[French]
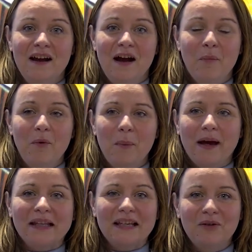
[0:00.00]
un peu
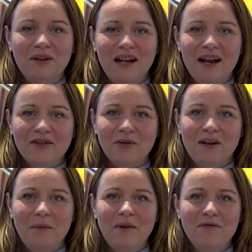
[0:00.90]
particulière.
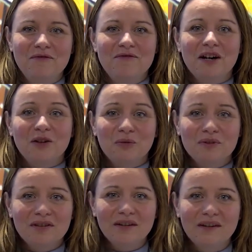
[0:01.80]
J'aurais aimé vous voir
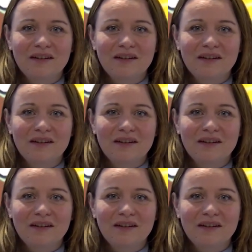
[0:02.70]
tous